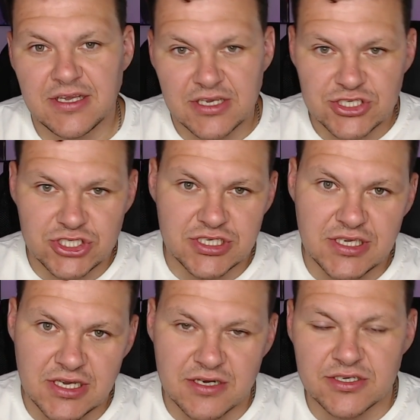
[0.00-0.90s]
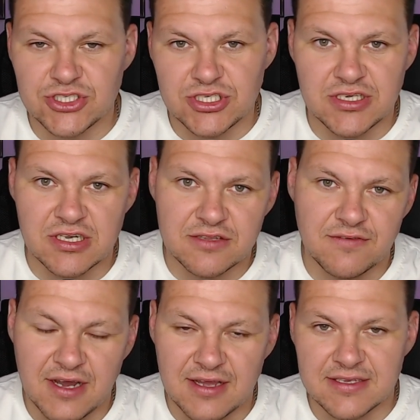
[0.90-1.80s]
Шикер, Шикер
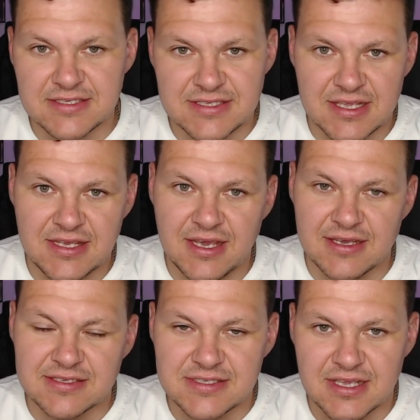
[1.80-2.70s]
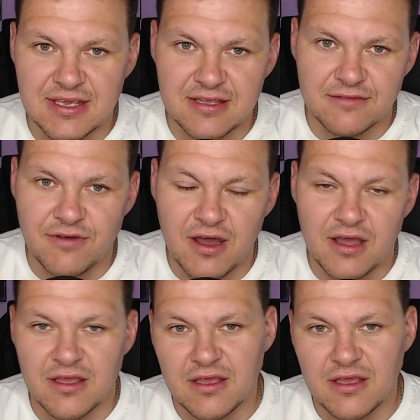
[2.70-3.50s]
2, Саке, Саке 2,